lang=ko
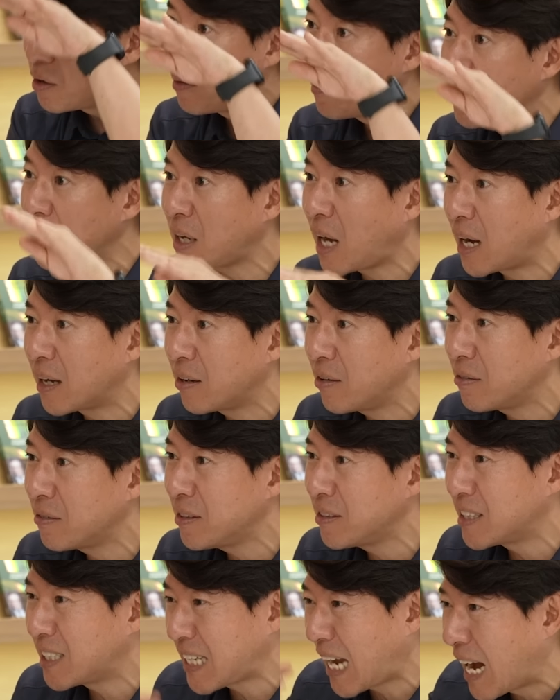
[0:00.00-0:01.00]
이러면
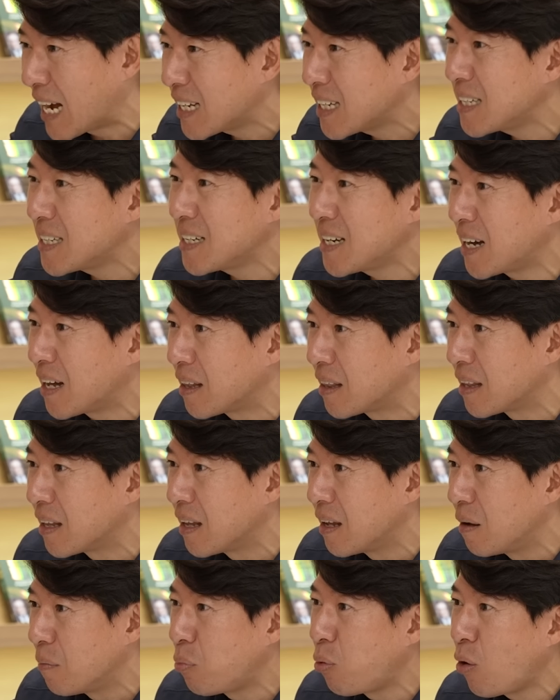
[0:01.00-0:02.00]
가격은 장기간
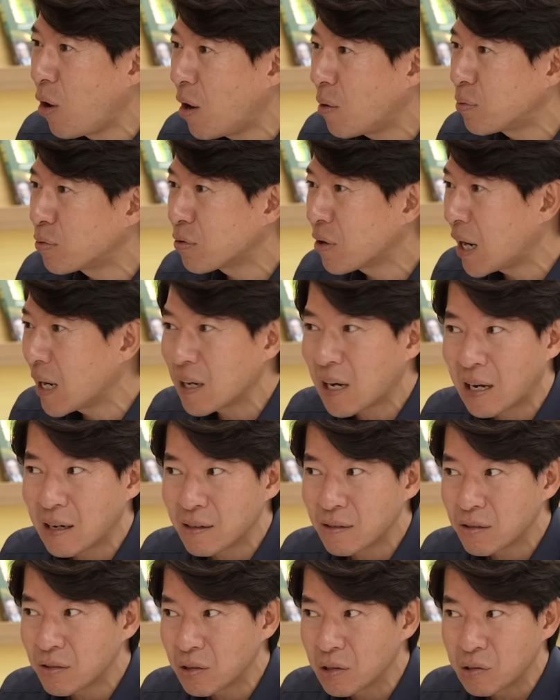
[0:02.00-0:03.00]
예. 보합으로 갈
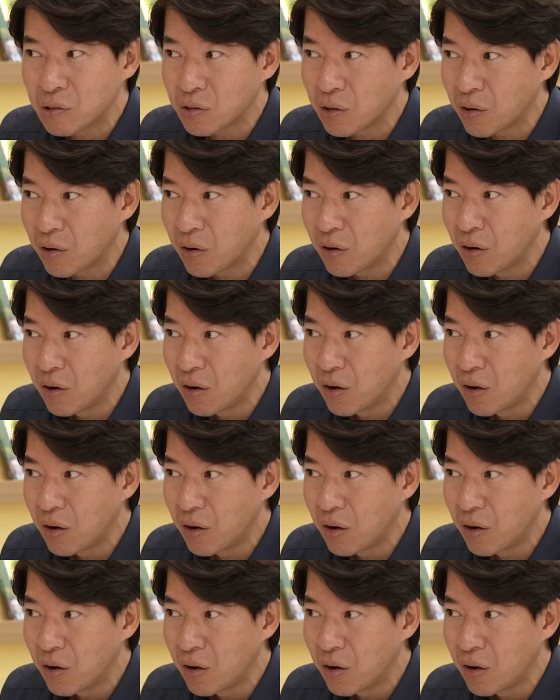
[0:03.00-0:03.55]
가능성이 있어요.